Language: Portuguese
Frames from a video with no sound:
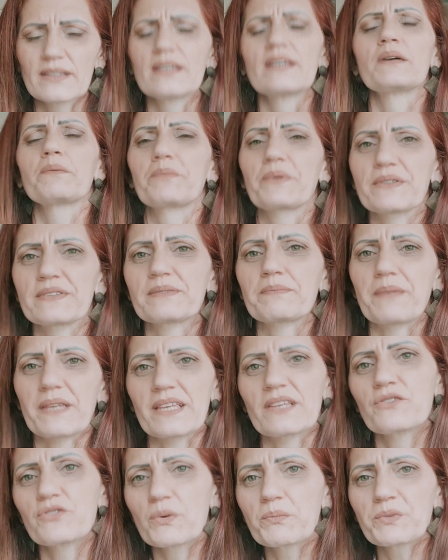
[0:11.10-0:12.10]
Pois
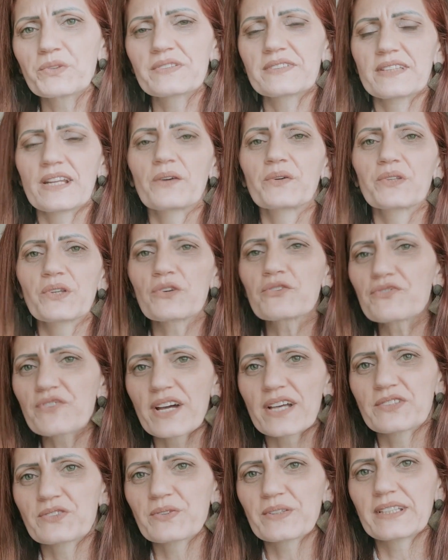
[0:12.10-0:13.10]
bem, eu vou mostrar o que eu
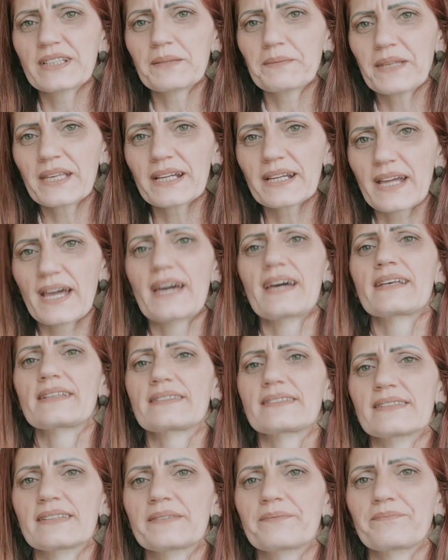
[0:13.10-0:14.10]
faço aqui na minha
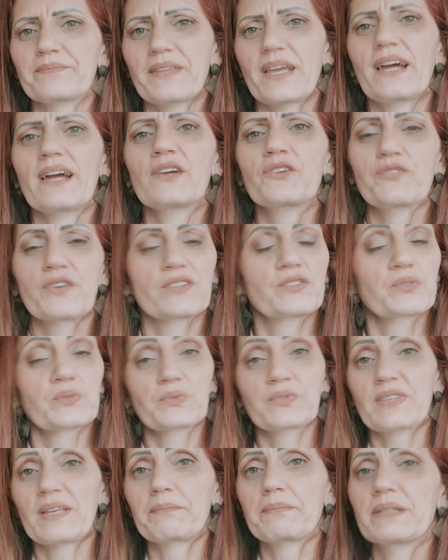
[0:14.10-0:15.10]
casa, tá? Eu faço um
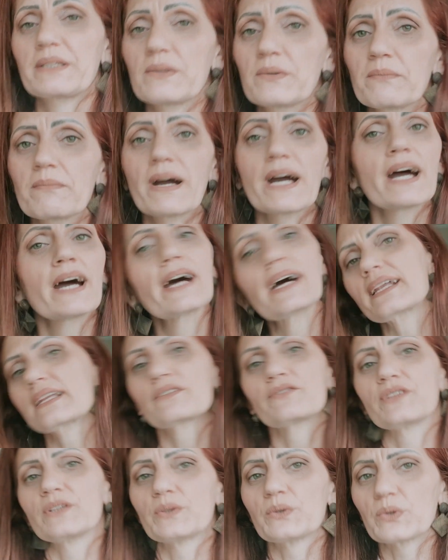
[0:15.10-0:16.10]
sabão
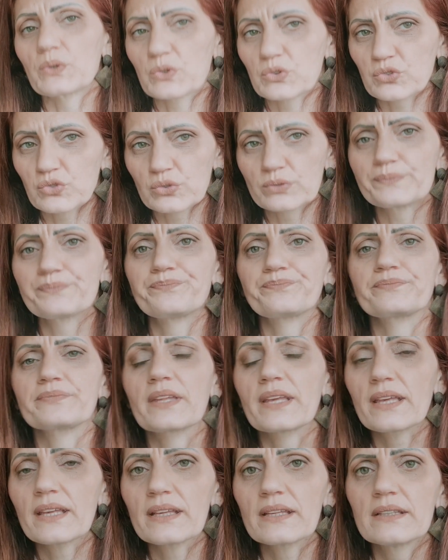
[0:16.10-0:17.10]
maravilhoso,
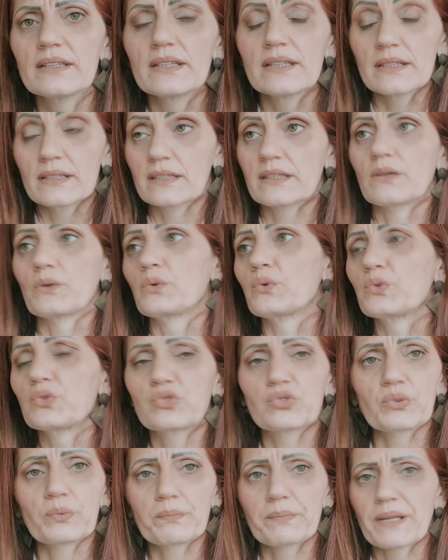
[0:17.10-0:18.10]
né? Que eu
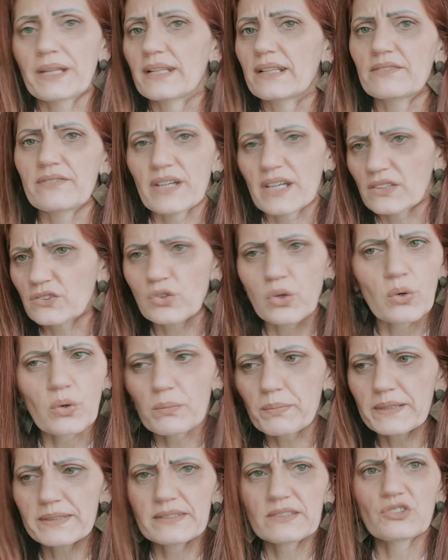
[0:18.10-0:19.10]
uso para lavar as
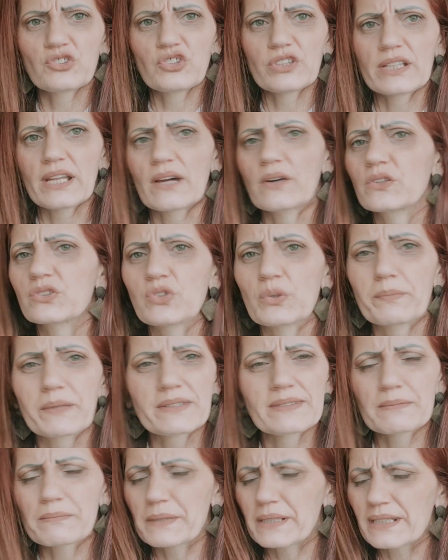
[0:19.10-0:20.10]
roupas em geral, as
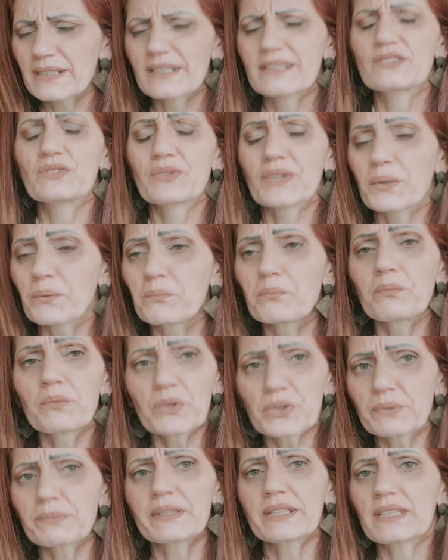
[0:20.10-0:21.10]
roupas brancas ficam
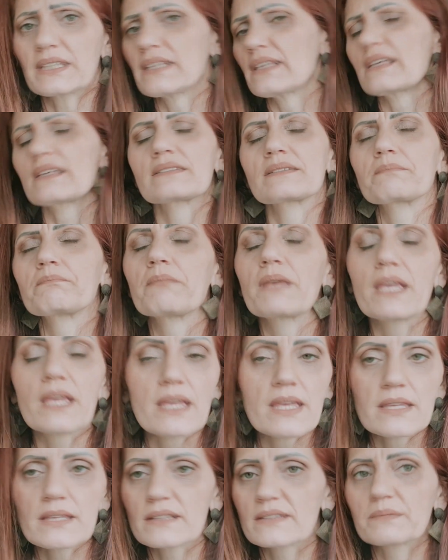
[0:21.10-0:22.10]
muito branquinhas,
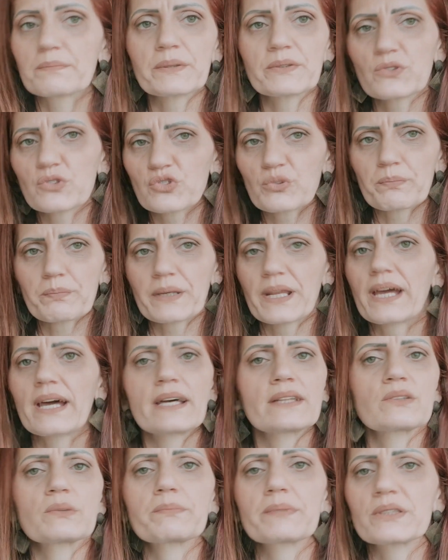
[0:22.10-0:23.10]
meias, panos de
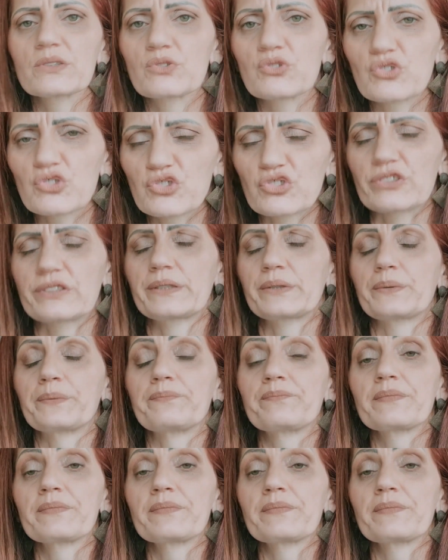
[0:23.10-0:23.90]
prato, panos de chão,